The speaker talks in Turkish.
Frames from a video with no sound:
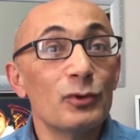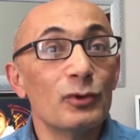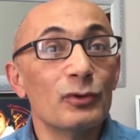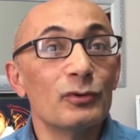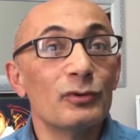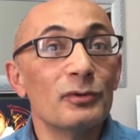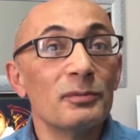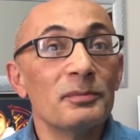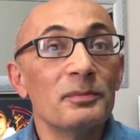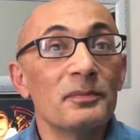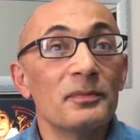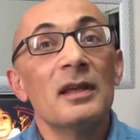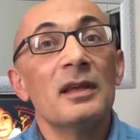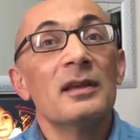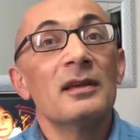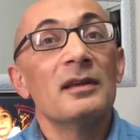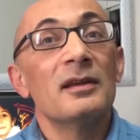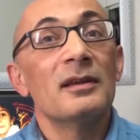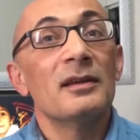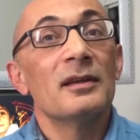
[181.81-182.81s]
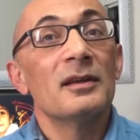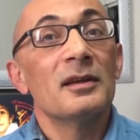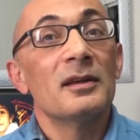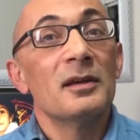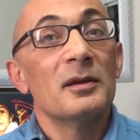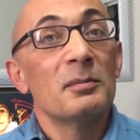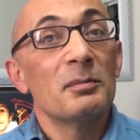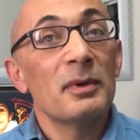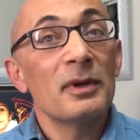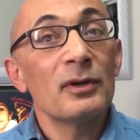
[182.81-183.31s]
düşünüyordum.
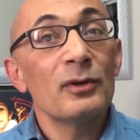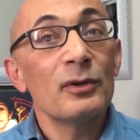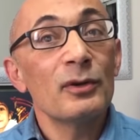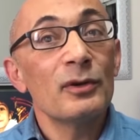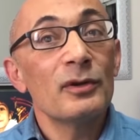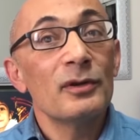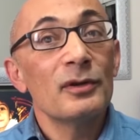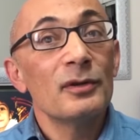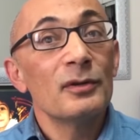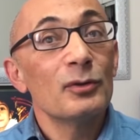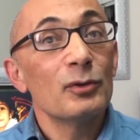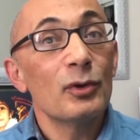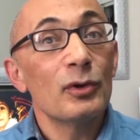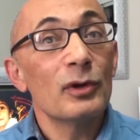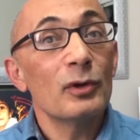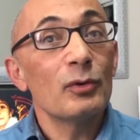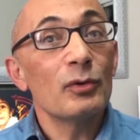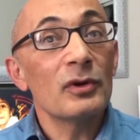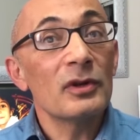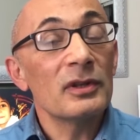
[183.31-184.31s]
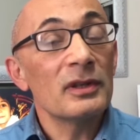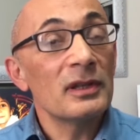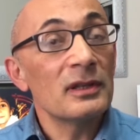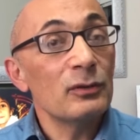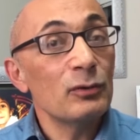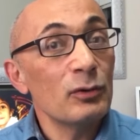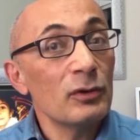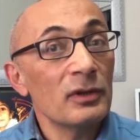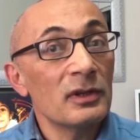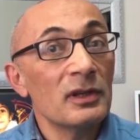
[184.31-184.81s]
Ee, bana göre
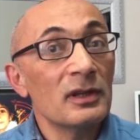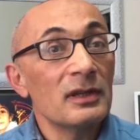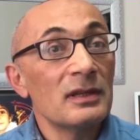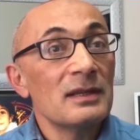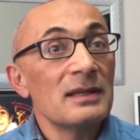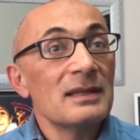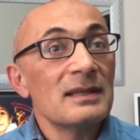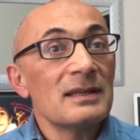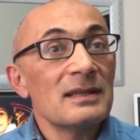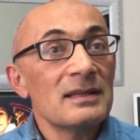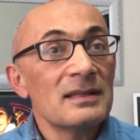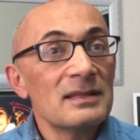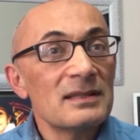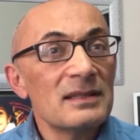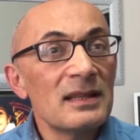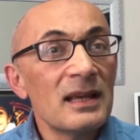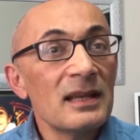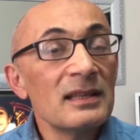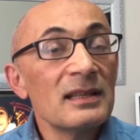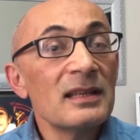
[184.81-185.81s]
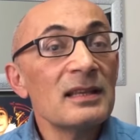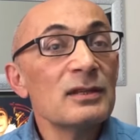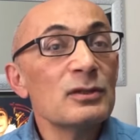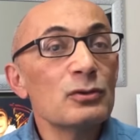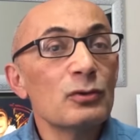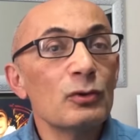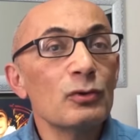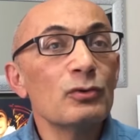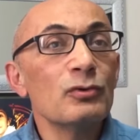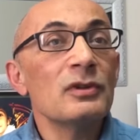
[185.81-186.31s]
orada diyor ki
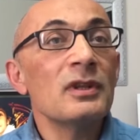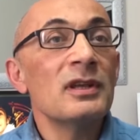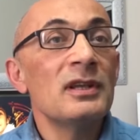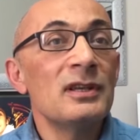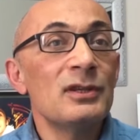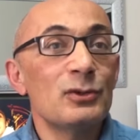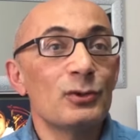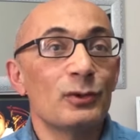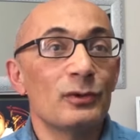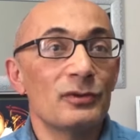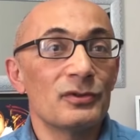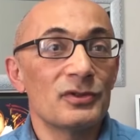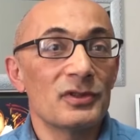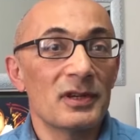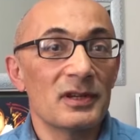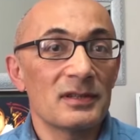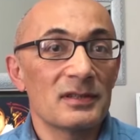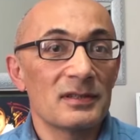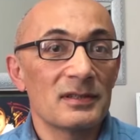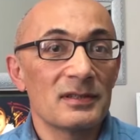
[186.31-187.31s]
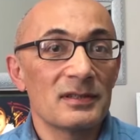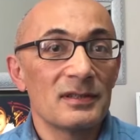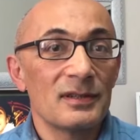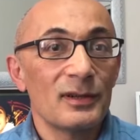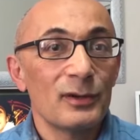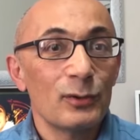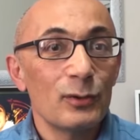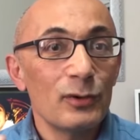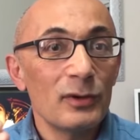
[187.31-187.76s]
zaten sonunda hiç olacağız.